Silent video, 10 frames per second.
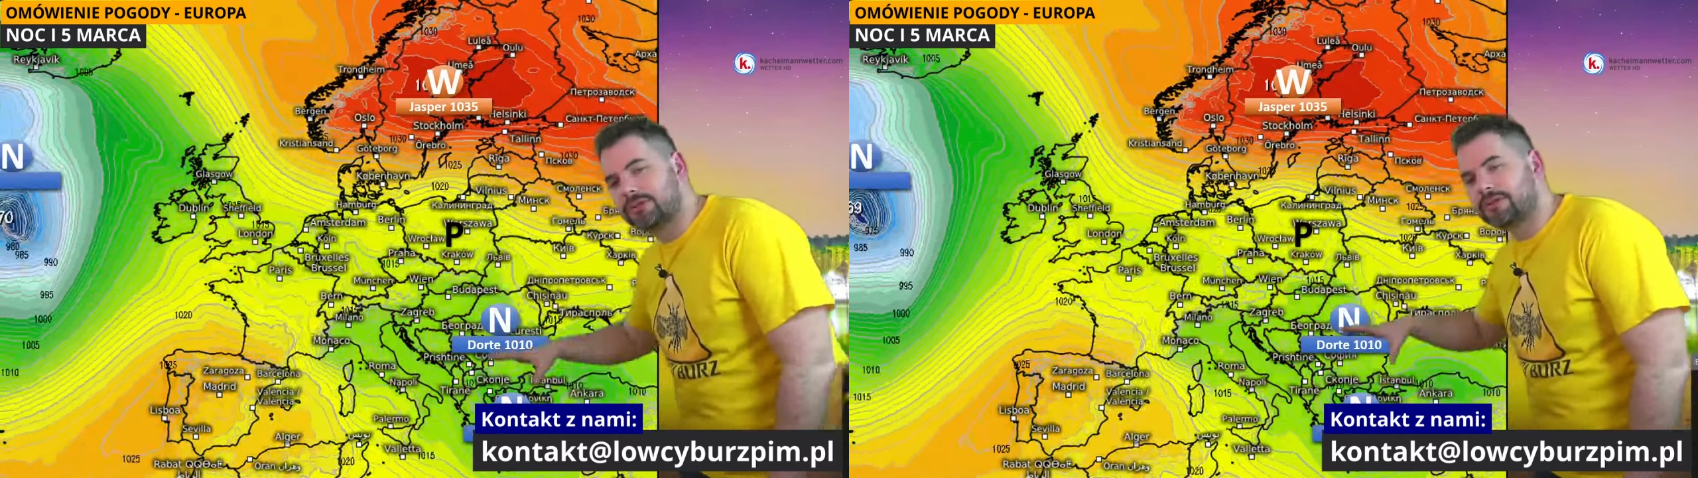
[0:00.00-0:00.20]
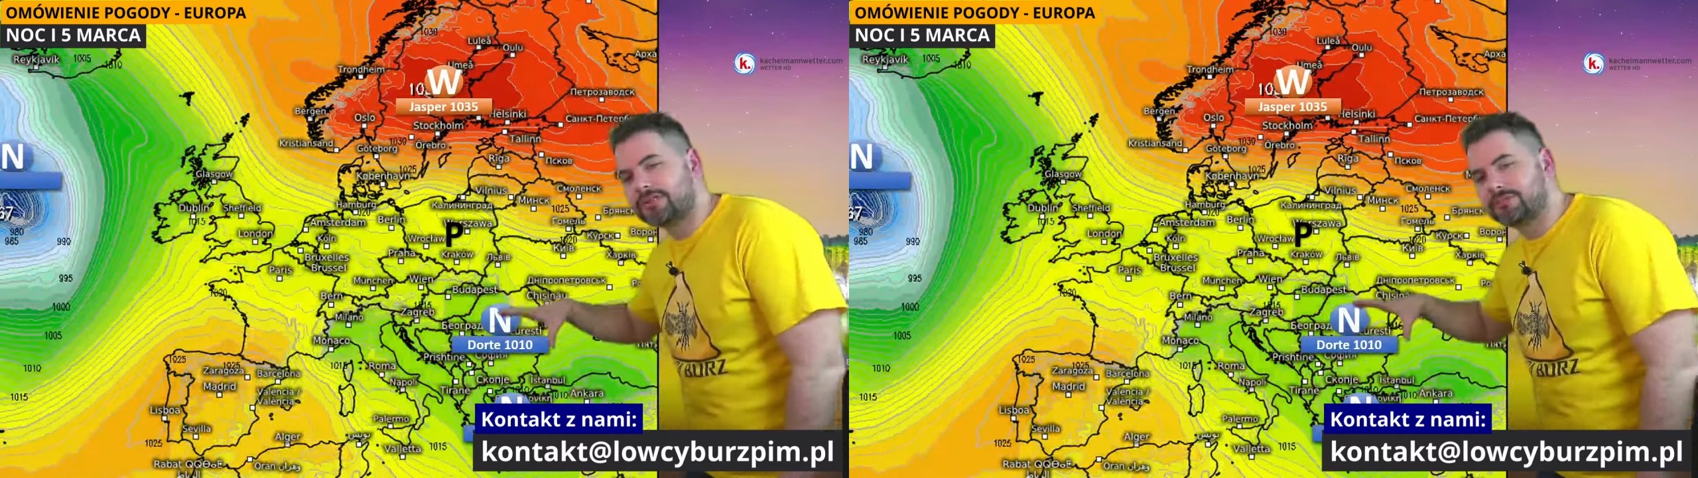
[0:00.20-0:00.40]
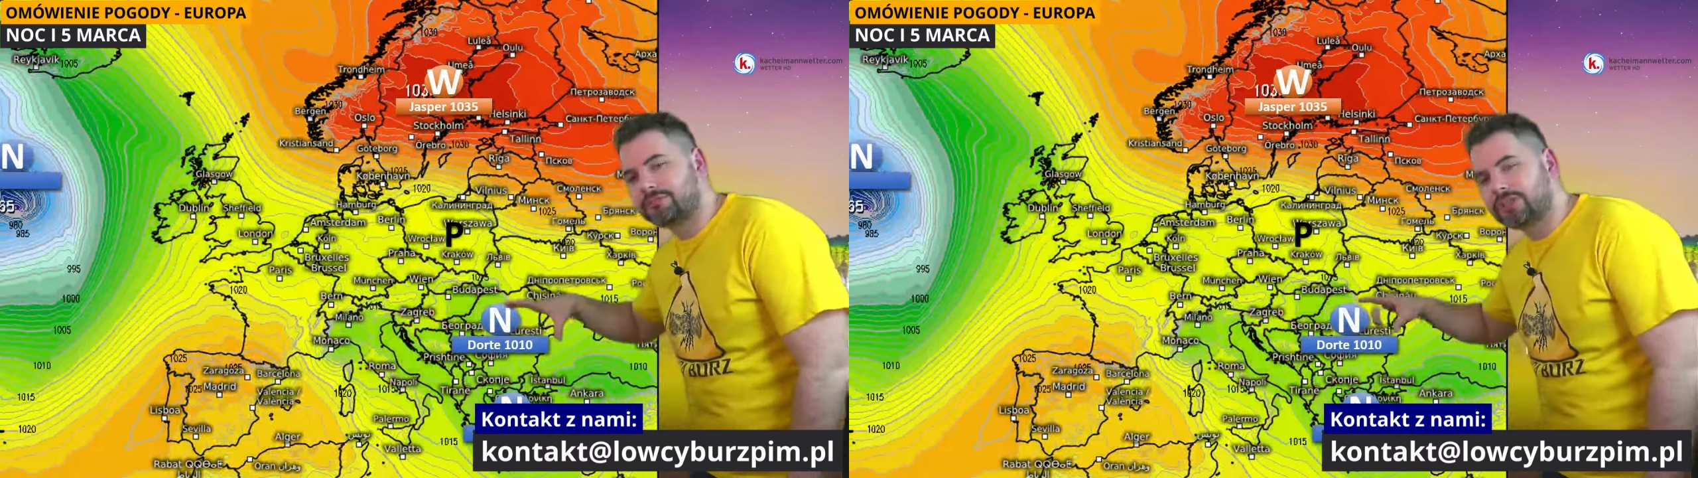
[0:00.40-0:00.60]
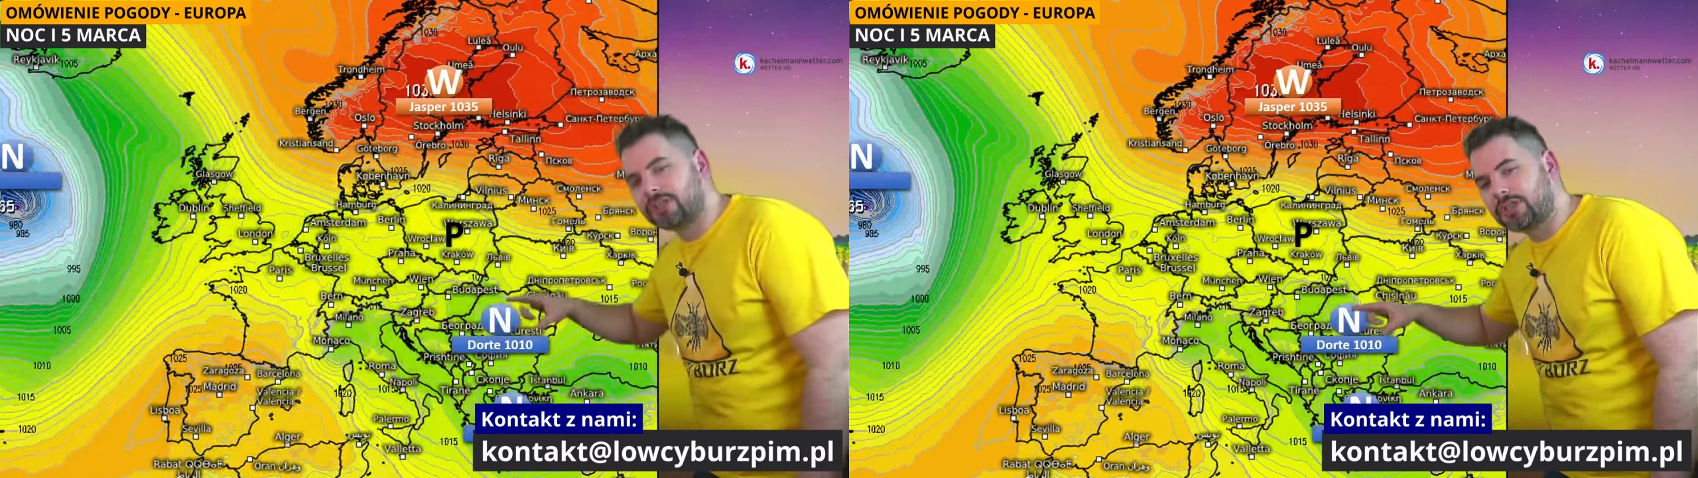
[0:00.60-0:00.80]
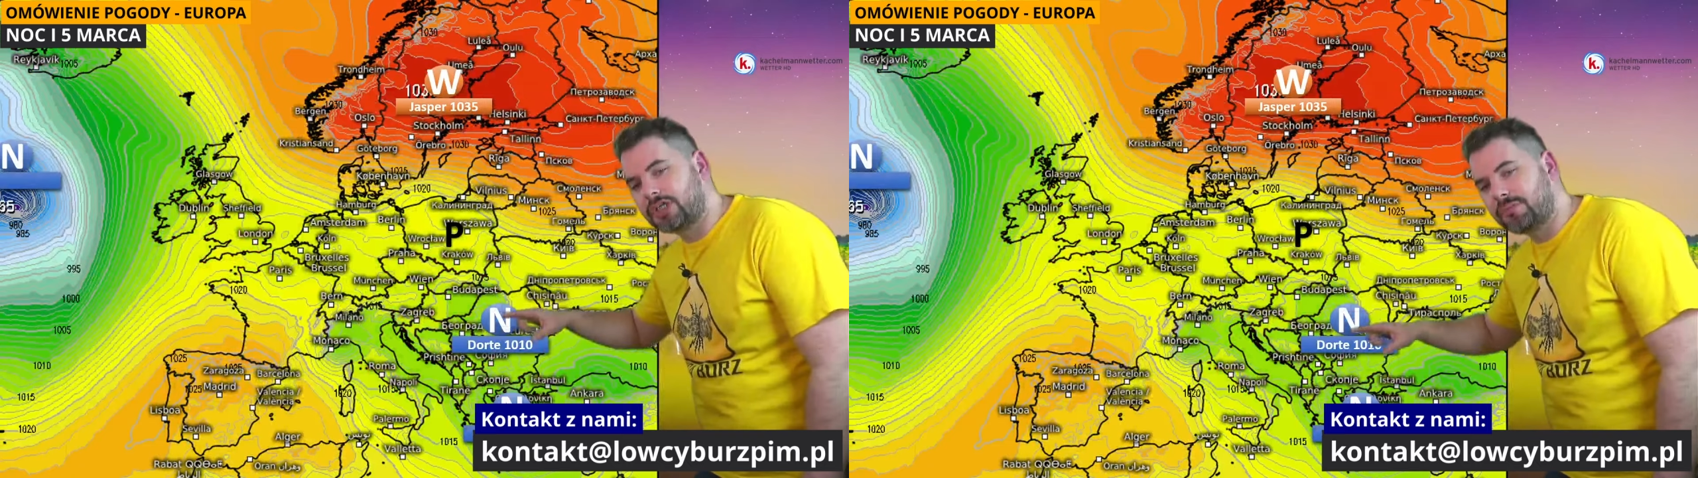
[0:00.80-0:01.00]
coraz
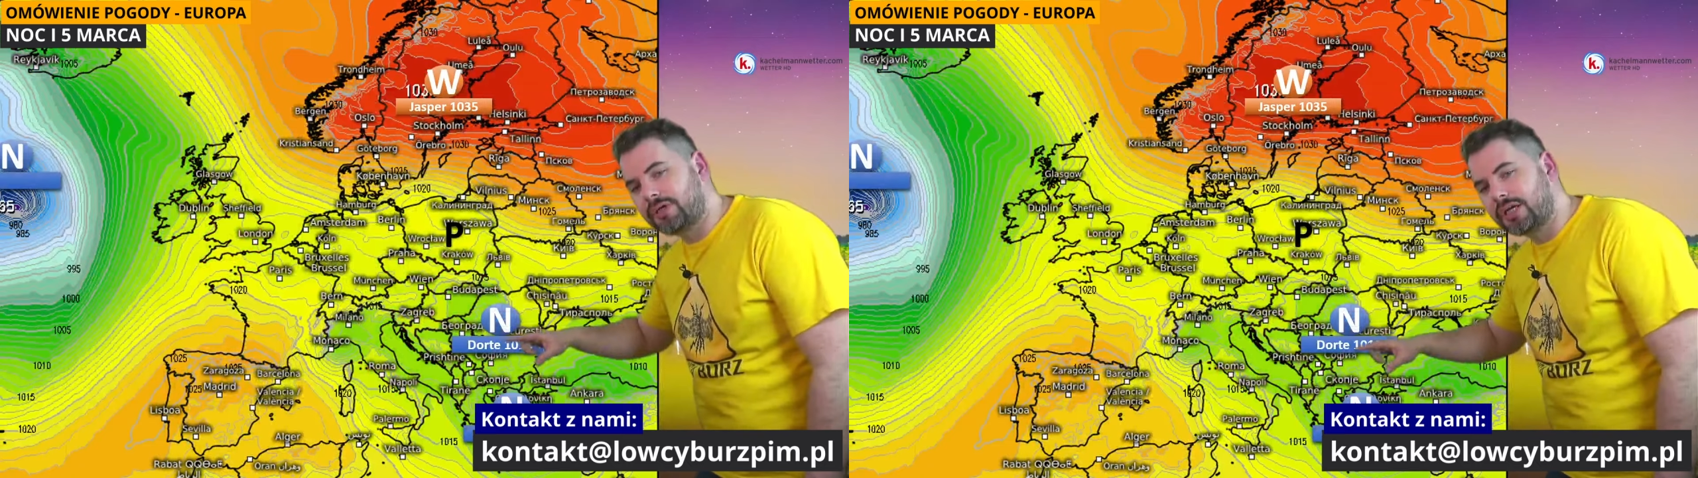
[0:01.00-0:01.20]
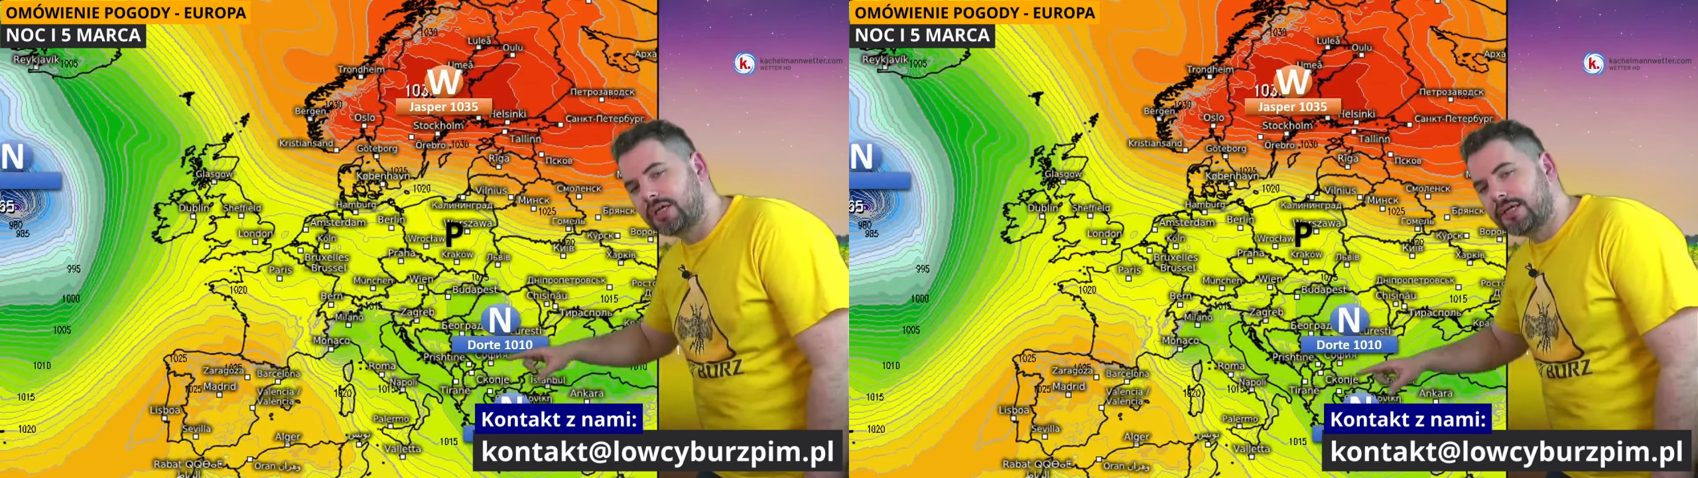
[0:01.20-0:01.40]
bliżej siebie.